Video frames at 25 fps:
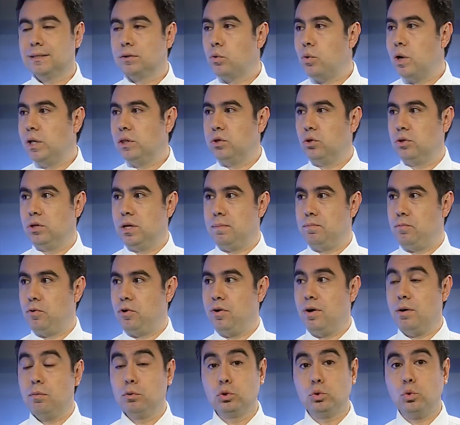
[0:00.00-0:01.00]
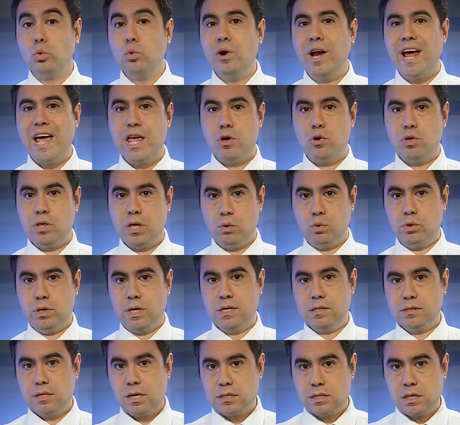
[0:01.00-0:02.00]
¿Cuánto tiempo llevamos? Un año de
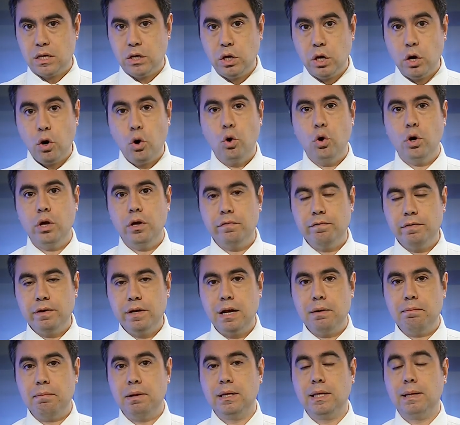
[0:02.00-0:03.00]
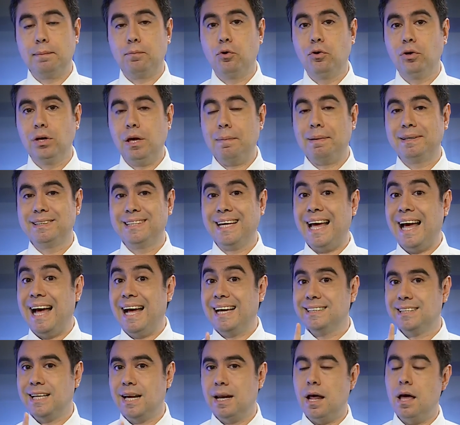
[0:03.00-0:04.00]
audiencias y hoy finalmente podría pasar a
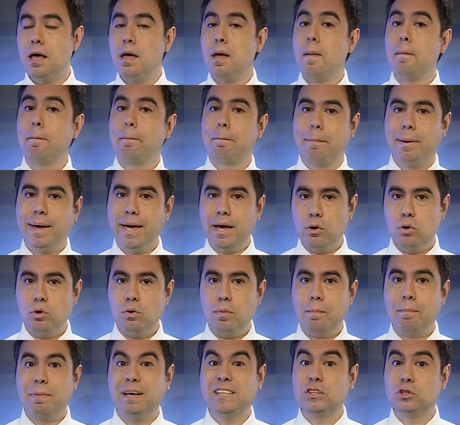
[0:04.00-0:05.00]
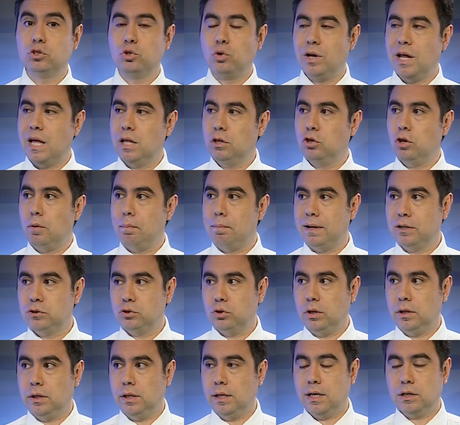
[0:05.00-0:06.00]
sala, pero mencionando el plazo
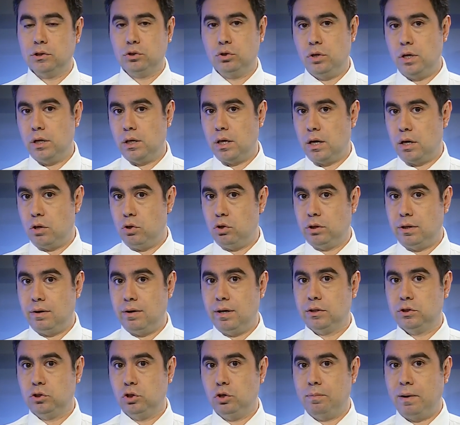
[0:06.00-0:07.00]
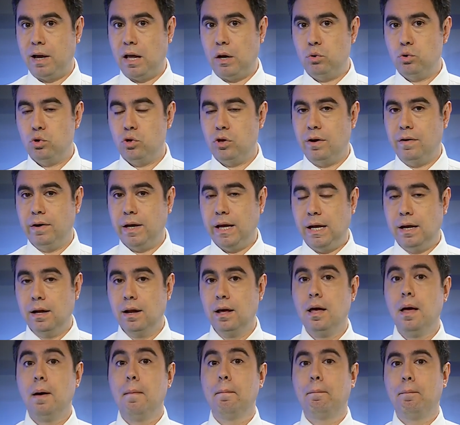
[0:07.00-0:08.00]
de indicaciones que quedó establecido para el 1 de abril,
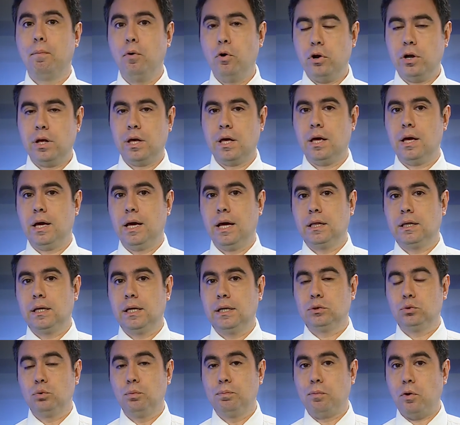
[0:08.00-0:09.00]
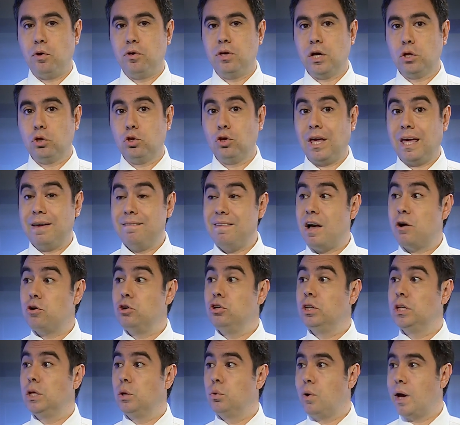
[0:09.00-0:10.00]
porque este un proyecto que va a
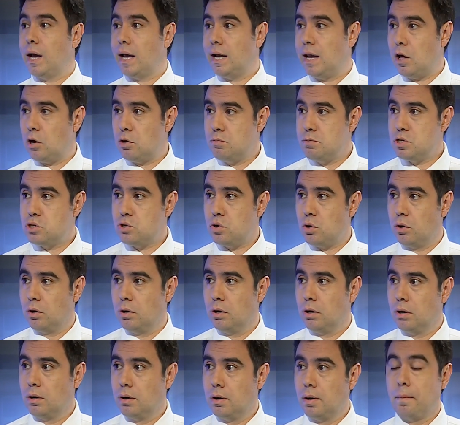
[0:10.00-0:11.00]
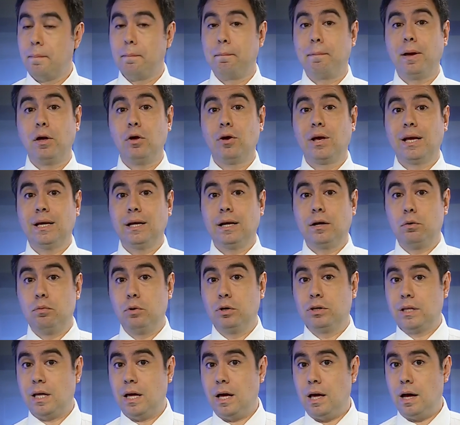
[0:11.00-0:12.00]
continuar en la comisión, pero que como
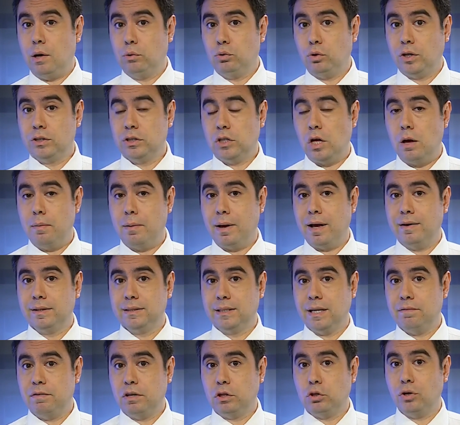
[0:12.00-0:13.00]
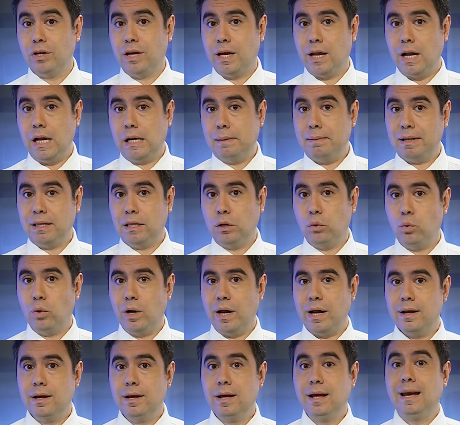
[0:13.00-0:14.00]
está autorizado para ser visto en general y
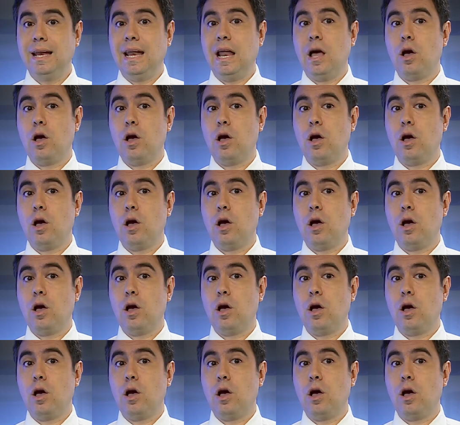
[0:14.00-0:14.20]
particular, la